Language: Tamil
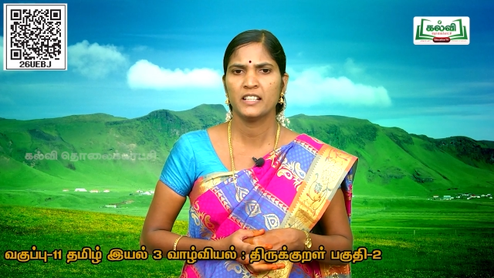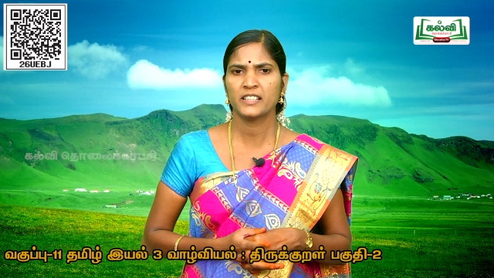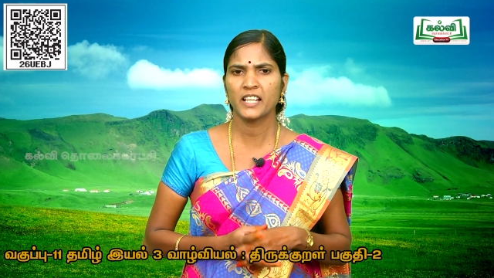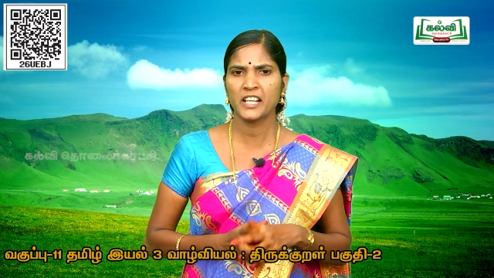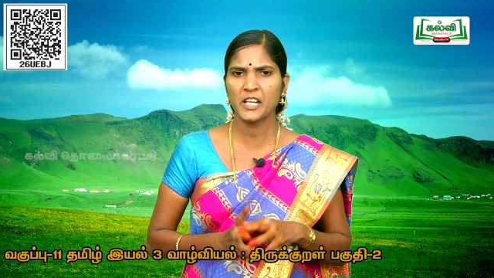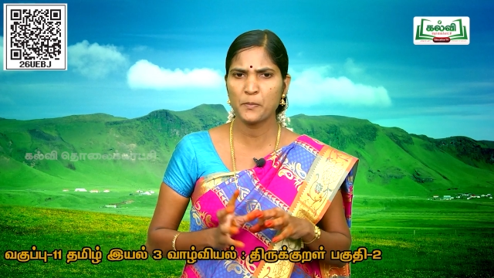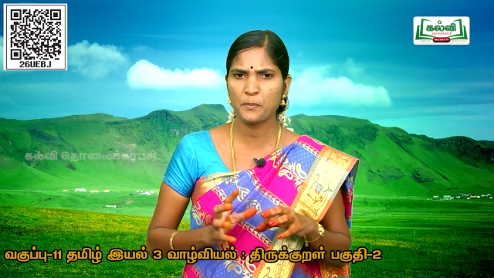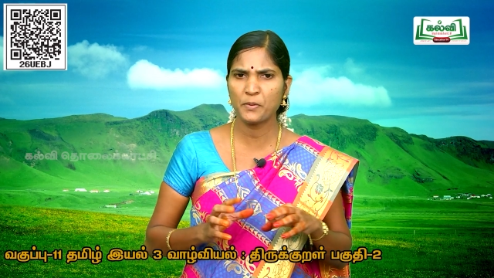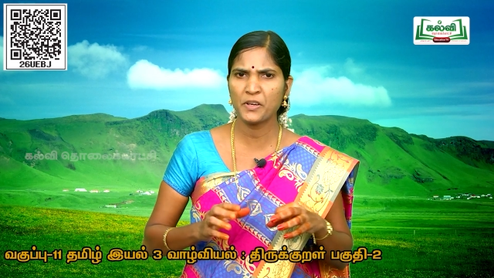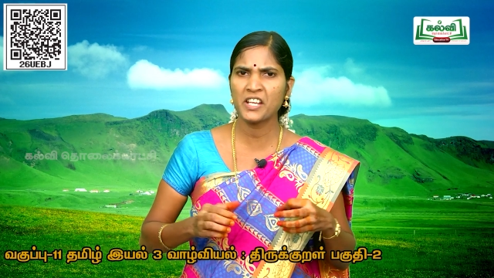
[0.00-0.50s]

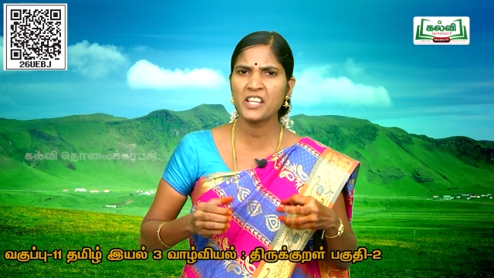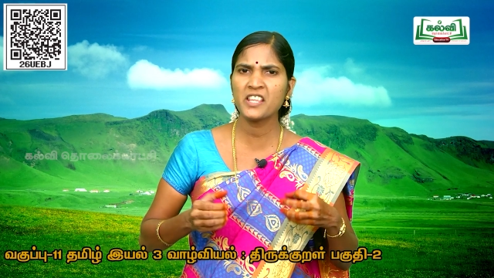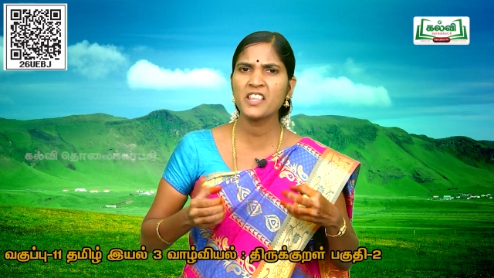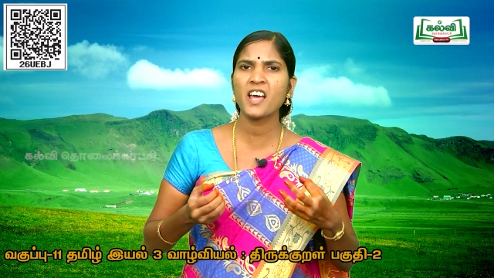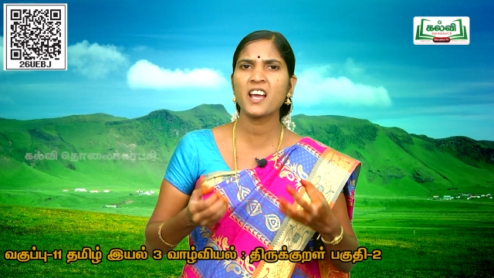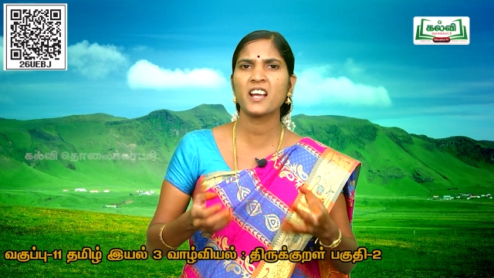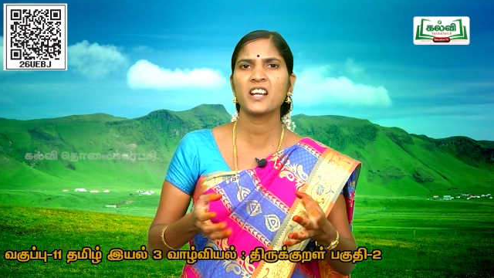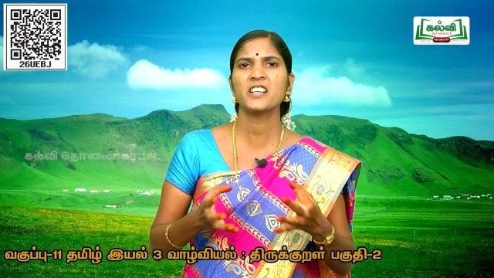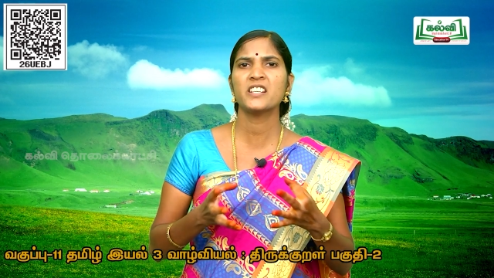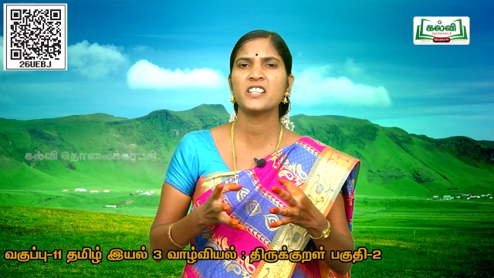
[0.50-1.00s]
தன்னை
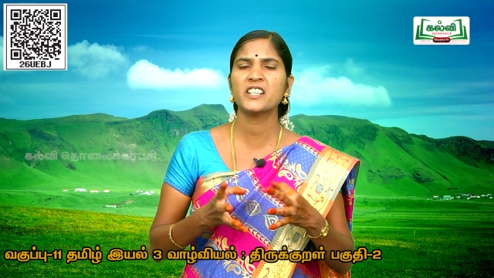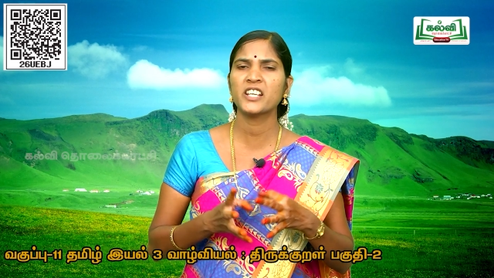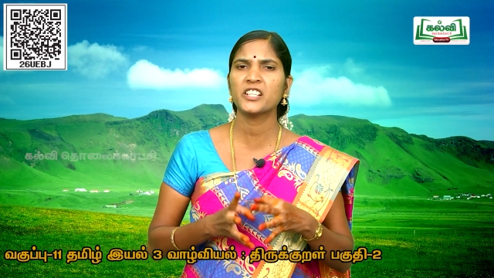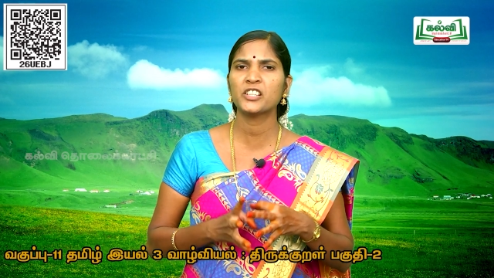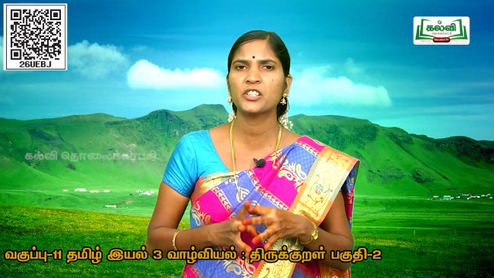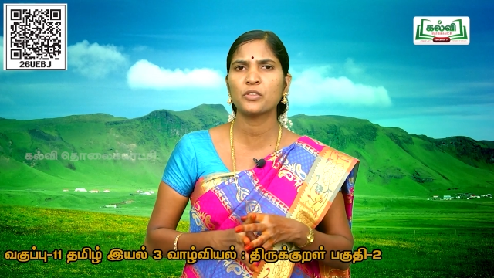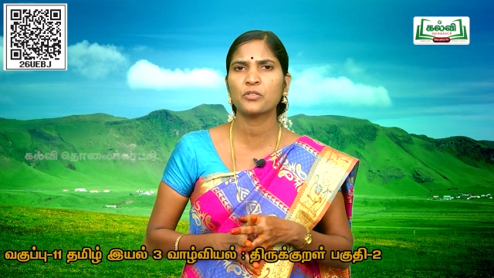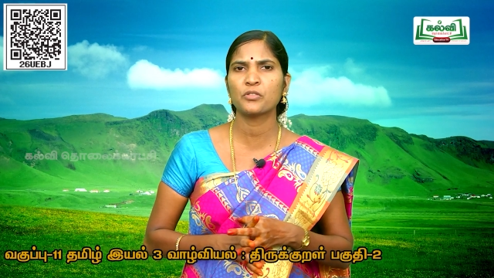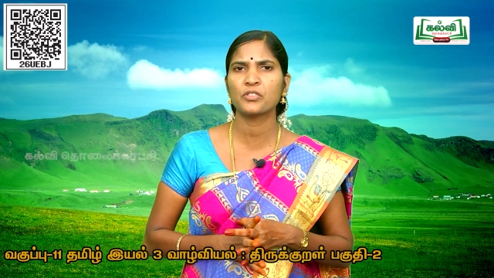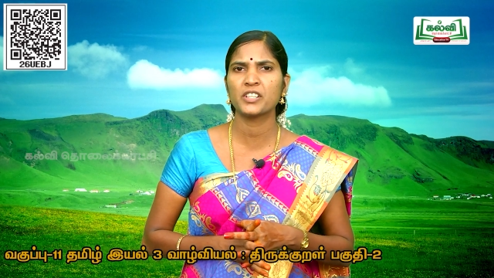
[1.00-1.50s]
பெரியதாக
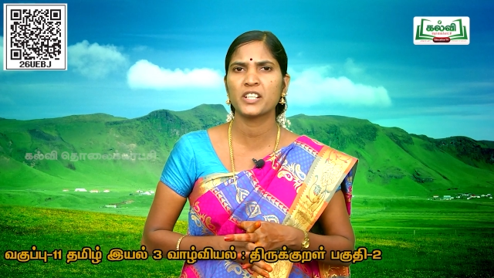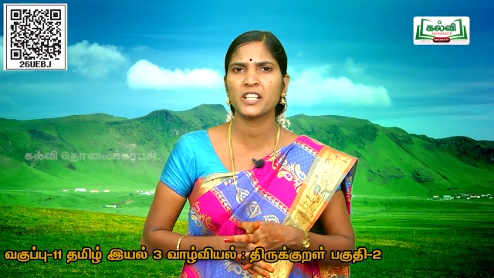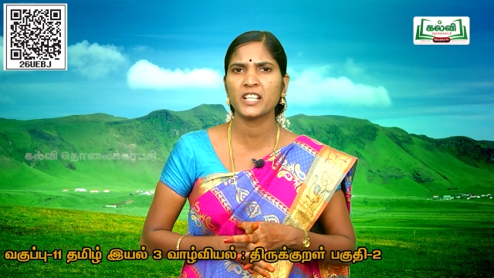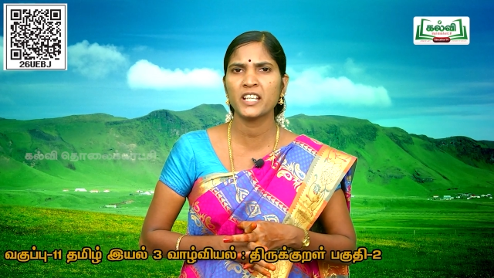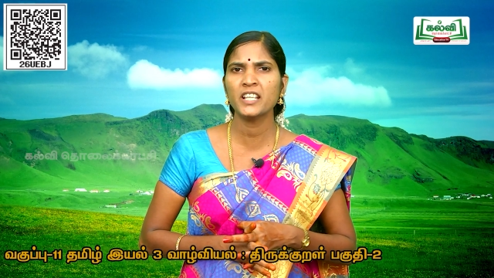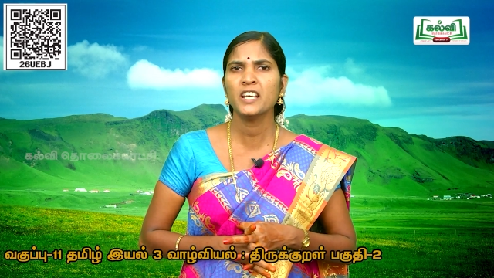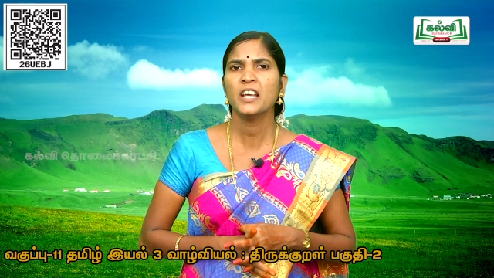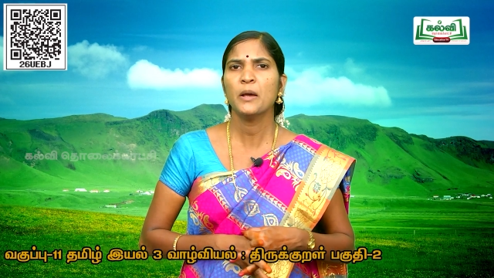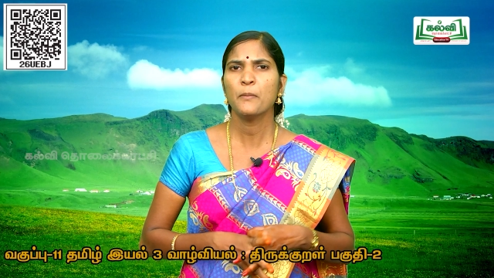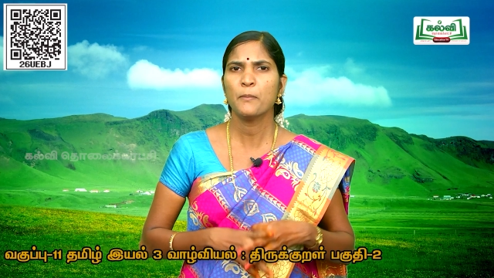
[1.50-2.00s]
நினைத்து கொண்டே